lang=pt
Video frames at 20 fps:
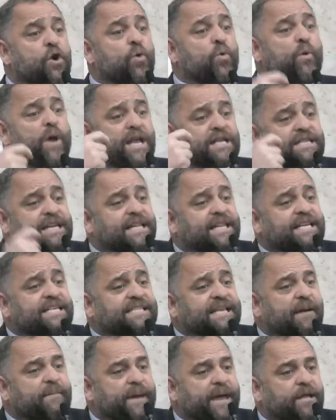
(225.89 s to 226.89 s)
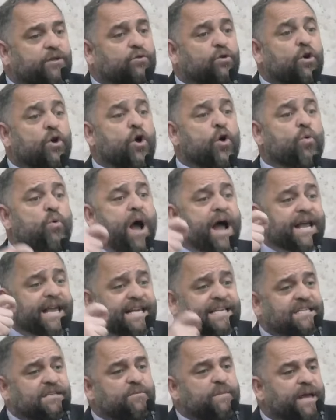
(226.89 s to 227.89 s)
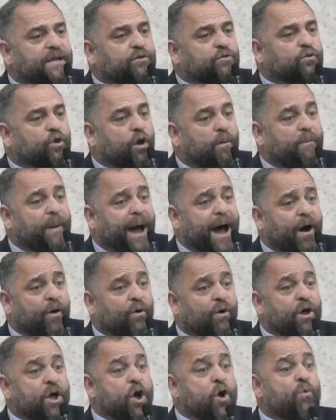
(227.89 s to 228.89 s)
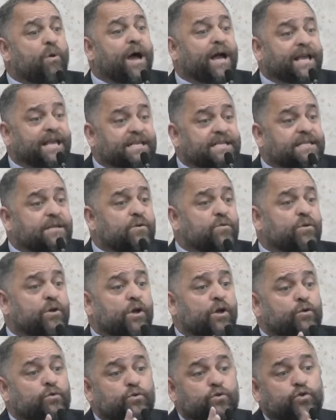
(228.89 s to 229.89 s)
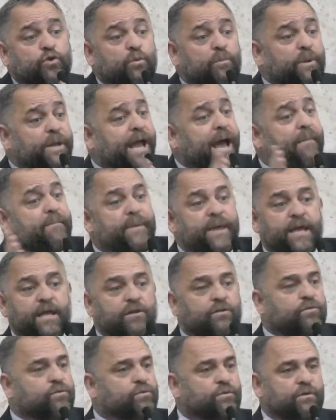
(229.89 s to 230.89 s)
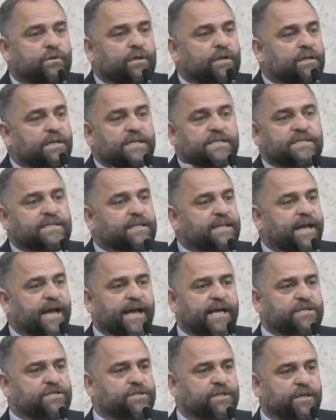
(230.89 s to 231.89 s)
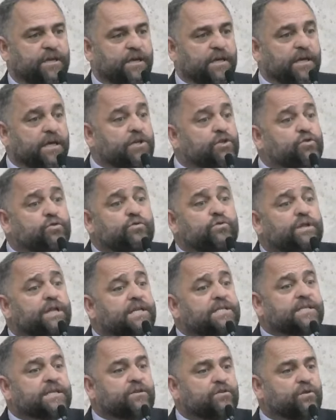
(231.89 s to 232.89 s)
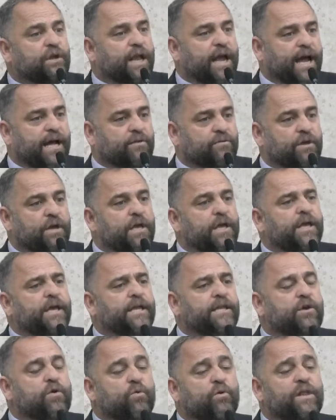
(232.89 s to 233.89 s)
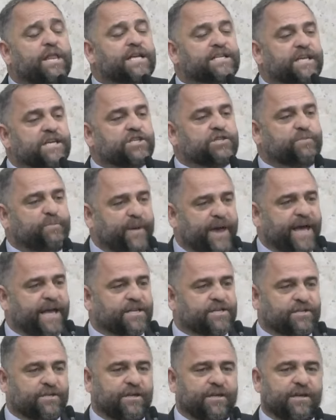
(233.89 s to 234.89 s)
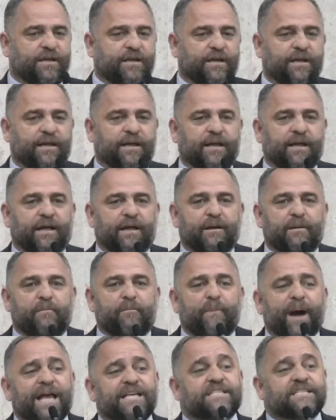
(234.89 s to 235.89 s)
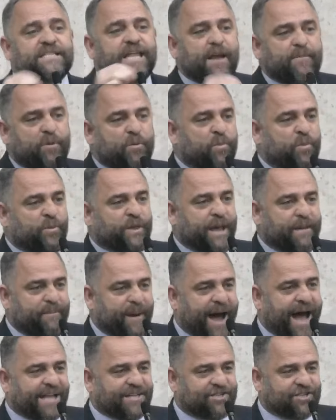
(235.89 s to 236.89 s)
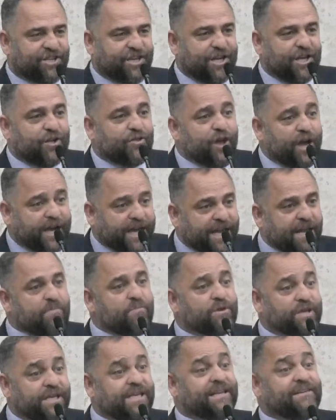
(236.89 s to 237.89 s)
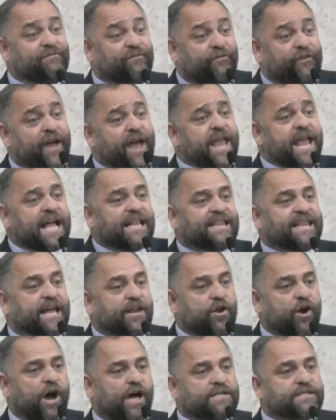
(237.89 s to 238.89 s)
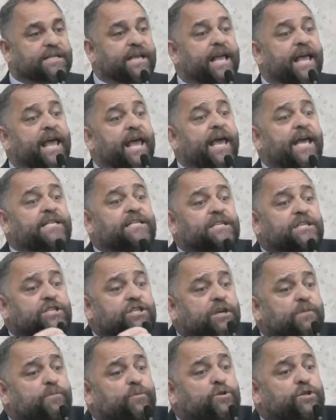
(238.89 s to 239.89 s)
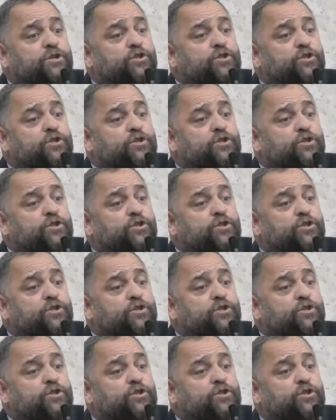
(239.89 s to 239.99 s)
com esse adensamento, com aquecimento global, com a questão do sombreamento na cidade? isso não está sendo olhado. Então, quando a gente pede mais tempo para o debate, nós queremos que venha até nós esse tipo de